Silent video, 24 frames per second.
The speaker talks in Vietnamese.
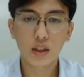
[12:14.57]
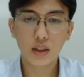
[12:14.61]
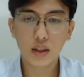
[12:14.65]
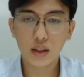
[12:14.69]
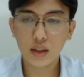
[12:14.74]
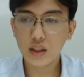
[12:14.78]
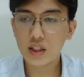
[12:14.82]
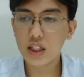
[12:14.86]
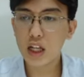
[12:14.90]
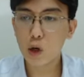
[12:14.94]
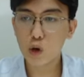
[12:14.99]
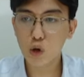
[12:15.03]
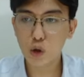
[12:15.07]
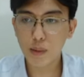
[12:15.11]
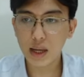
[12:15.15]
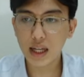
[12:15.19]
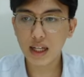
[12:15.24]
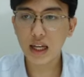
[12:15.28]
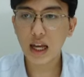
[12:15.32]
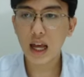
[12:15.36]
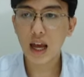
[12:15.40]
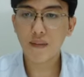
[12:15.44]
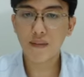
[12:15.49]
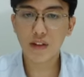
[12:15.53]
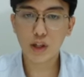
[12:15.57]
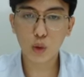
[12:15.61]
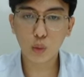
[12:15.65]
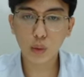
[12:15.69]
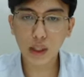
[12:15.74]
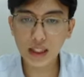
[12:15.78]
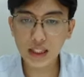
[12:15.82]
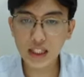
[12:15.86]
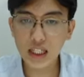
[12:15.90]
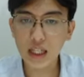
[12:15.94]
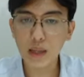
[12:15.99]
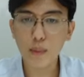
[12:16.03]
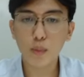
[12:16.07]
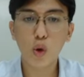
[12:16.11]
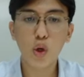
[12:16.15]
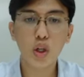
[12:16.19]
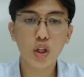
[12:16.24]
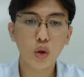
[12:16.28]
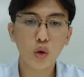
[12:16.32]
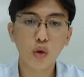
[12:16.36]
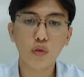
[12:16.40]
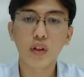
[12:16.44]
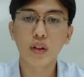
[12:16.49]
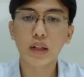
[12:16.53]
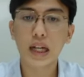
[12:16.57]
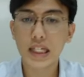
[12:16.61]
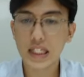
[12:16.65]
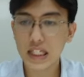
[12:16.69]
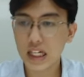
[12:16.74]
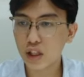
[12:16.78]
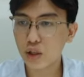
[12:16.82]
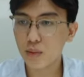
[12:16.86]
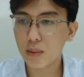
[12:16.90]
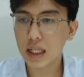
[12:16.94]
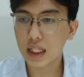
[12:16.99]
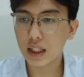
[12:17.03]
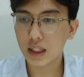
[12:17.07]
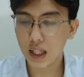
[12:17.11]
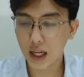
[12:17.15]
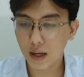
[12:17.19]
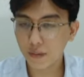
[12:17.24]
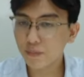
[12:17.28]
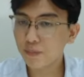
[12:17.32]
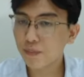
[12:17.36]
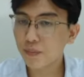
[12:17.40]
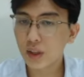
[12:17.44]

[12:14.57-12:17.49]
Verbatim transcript: như sau cho mình và chúng ta chỉ mua những cổ phiếu kênh trên cho mình nhé